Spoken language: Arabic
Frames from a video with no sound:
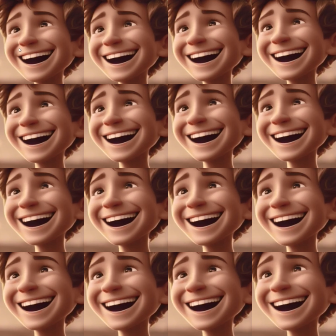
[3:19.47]
معانا
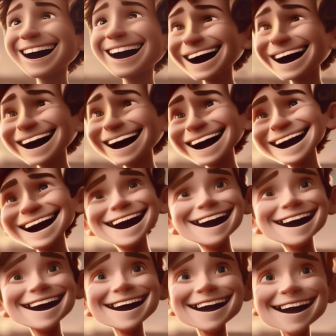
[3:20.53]
بشكل
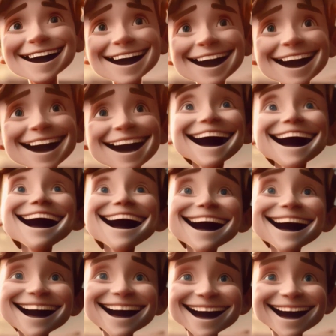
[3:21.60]
زي ما انتم
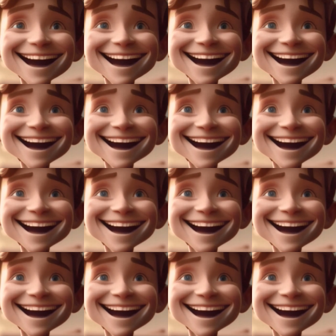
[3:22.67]
شايفين